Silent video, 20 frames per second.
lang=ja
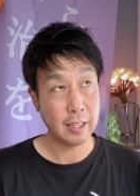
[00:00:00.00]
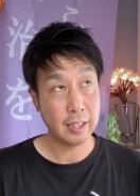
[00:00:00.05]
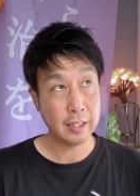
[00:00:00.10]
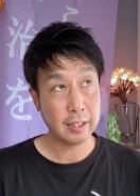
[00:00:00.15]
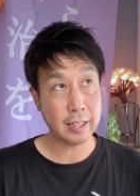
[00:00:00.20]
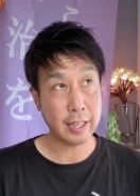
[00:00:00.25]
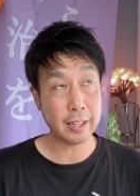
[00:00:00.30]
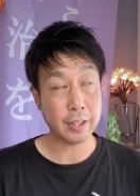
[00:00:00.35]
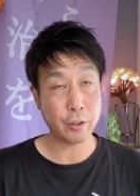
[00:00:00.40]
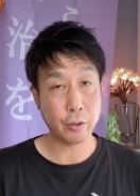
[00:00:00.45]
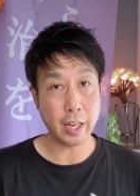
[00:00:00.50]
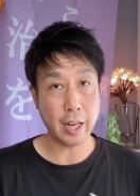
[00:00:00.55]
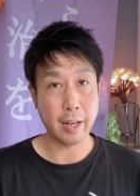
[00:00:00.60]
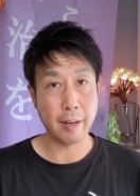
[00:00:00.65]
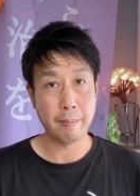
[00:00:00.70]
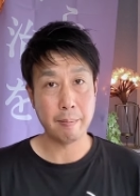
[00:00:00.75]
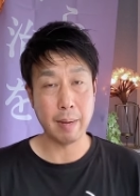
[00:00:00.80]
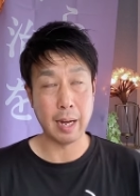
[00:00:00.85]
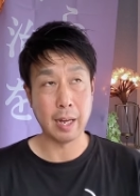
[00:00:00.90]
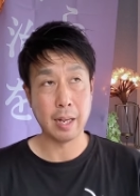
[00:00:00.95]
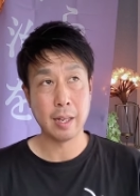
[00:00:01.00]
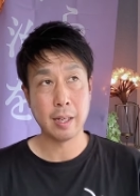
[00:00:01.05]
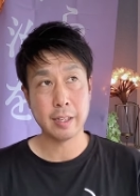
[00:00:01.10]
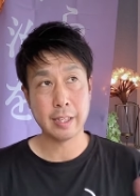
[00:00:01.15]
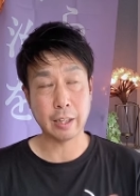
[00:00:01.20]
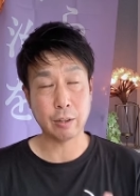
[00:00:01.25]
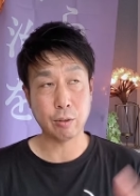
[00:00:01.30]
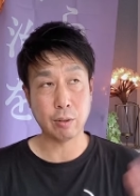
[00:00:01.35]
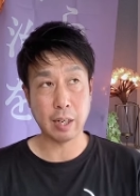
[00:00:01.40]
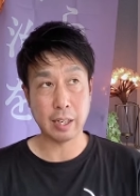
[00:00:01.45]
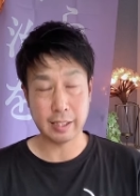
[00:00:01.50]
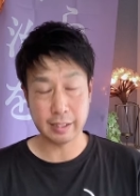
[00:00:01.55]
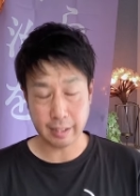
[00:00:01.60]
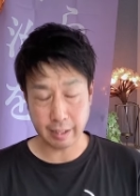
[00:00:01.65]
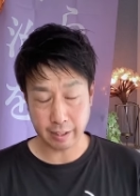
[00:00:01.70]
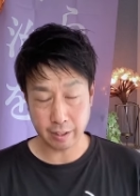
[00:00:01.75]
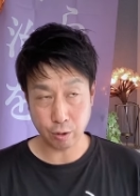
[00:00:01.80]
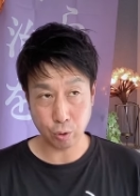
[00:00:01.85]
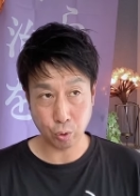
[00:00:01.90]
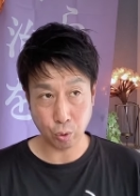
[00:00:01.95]
選挙で、まあ野党が議
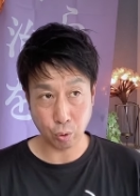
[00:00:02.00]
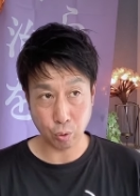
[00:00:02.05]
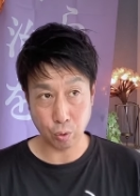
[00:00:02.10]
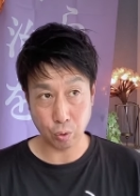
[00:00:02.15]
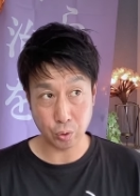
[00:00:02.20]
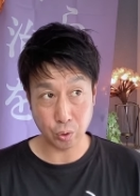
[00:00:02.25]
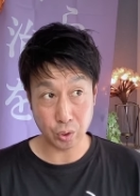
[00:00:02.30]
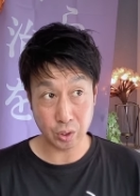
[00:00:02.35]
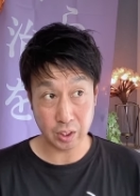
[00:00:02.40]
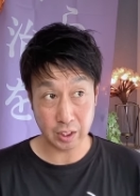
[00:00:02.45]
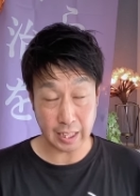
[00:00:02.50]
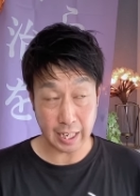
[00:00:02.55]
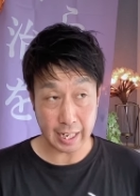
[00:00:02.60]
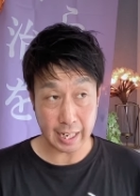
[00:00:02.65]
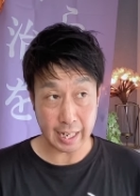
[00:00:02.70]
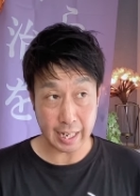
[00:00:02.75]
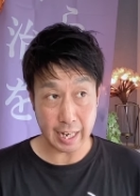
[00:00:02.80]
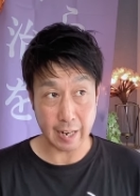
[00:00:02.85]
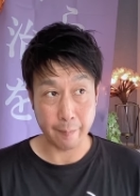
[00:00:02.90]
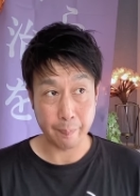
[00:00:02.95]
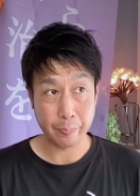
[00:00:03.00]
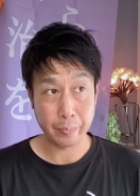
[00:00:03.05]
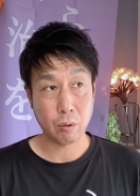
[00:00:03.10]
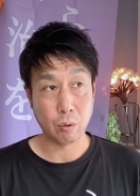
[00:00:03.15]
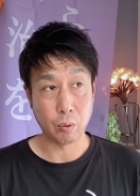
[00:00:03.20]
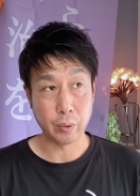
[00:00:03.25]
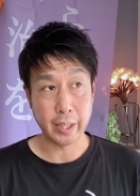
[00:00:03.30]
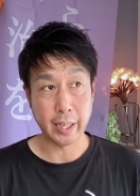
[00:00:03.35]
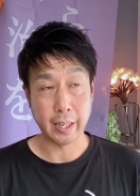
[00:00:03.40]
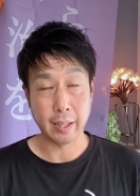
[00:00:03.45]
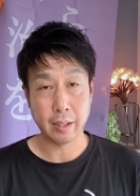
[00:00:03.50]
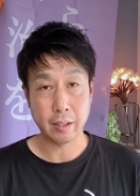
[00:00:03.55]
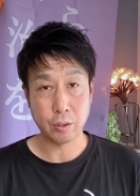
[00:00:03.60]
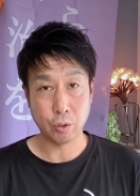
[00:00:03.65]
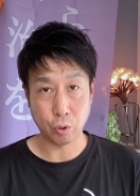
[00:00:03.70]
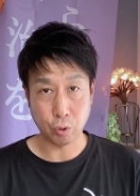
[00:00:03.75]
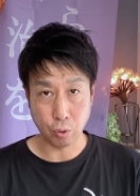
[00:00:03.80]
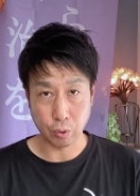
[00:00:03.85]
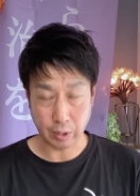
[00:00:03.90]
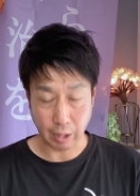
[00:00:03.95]
席を取ろうとしながら、こうね、
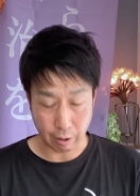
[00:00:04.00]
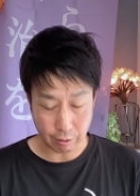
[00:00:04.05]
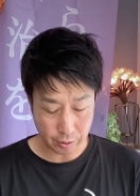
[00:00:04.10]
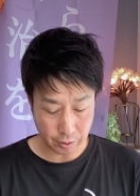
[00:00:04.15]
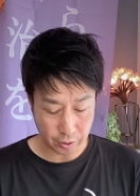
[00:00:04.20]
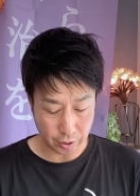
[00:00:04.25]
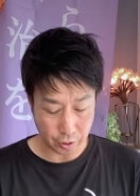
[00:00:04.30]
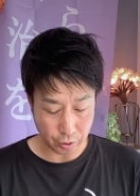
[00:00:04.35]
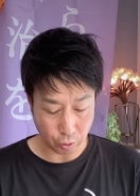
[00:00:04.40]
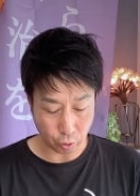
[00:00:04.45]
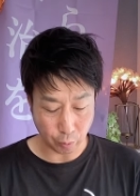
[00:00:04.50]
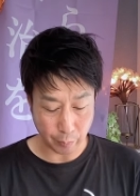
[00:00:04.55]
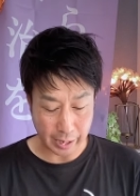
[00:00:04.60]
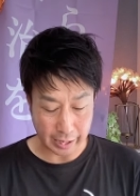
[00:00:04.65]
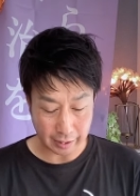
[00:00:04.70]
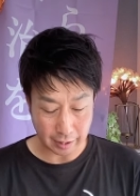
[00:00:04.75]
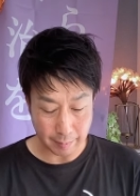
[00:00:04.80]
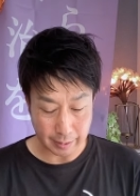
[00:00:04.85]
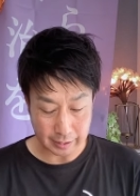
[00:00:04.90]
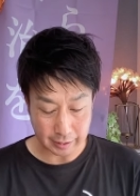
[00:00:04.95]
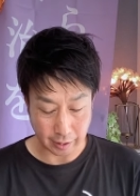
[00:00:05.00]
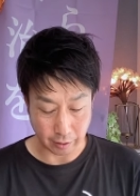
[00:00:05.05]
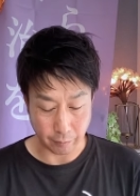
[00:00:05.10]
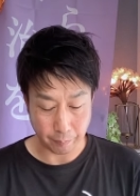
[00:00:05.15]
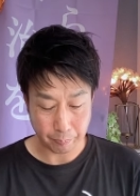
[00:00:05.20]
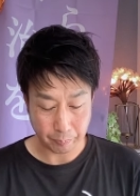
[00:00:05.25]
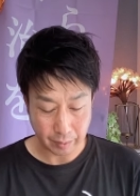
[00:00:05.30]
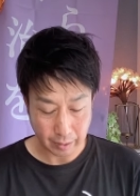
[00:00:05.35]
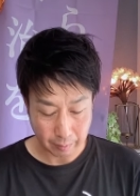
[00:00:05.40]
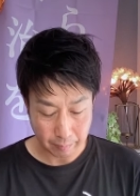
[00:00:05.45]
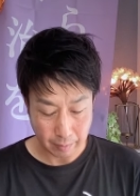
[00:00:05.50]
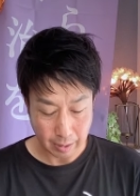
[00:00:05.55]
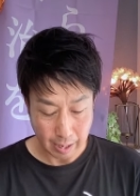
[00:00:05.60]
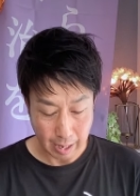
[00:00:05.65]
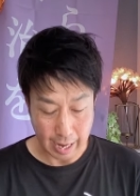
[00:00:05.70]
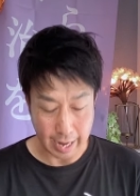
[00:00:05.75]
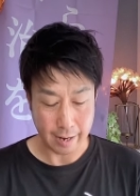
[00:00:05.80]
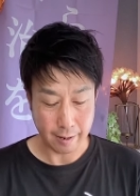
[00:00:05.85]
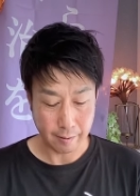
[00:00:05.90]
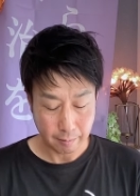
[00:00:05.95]
与党を倒すっていうこともやってますけど。
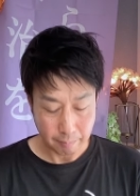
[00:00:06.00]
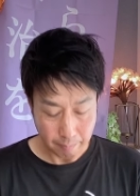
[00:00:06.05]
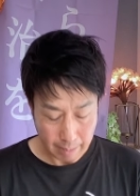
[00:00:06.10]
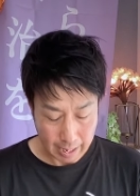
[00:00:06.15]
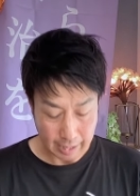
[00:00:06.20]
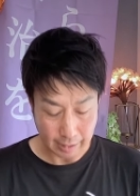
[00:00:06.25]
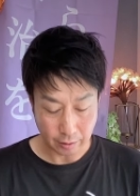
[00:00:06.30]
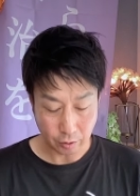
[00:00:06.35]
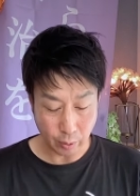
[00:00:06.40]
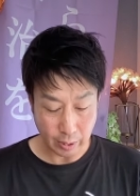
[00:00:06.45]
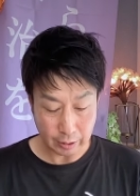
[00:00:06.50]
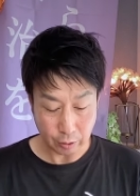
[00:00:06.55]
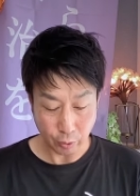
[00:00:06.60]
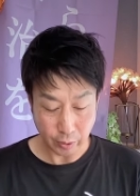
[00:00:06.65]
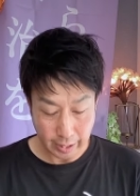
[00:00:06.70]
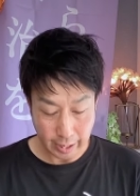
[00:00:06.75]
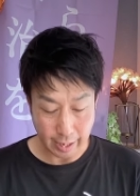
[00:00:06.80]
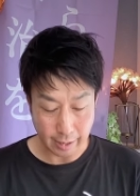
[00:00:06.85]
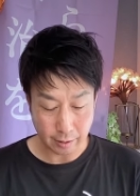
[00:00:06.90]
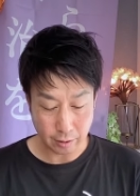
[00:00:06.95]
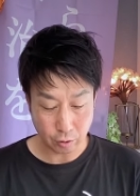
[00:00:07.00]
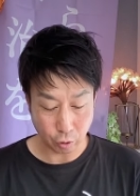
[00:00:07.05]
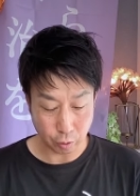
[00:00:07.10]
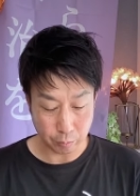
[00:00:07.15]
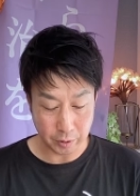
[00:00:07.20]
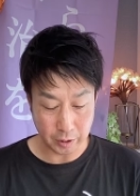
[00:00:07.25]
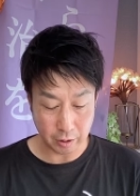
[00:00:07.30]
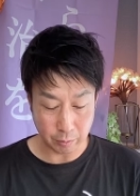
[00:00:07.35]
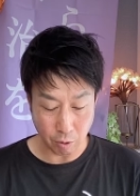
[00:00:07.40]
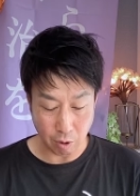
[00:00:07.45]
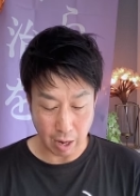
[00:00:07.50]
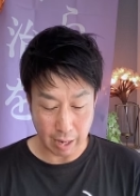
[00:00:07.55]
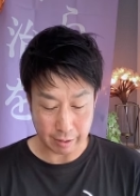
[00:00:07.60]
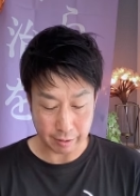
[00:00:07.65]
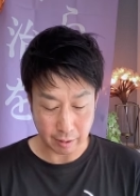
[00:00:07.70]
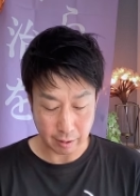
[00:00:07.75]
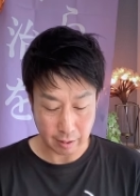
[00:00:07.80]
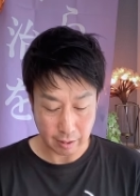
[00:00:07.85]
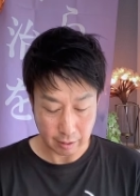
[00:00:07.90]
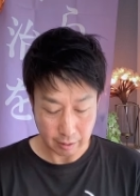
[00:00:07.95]
はい。まあ、それはそれで、その道もあ
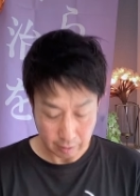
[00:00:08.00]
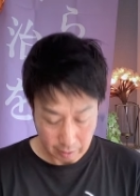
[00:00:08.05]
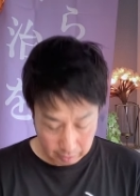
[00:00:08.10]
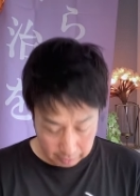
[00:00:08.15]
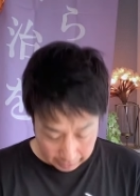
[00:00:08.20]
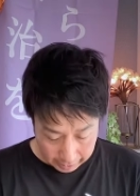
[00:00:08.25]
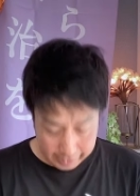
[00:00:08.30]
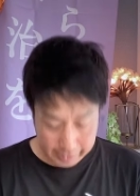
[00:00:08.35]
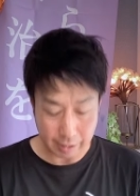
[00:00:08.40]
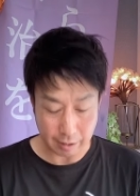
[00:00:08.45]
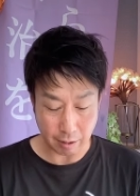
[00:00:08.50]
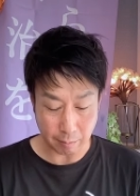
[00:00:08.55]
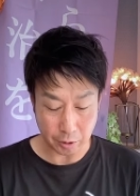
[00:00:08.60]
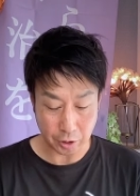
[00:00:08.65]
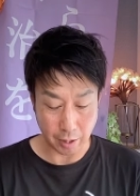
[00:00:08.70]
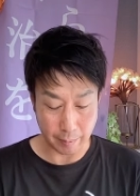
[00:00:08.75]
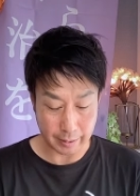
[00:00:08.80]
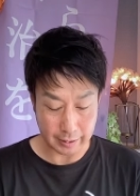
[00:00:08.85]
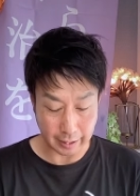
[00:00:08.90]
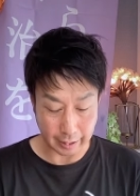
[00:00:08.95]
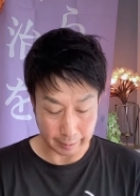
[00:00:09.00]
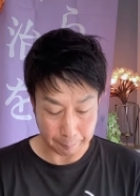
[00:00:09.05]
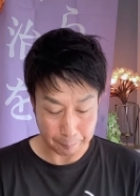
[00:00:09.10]
る。で、いけるかもしれません。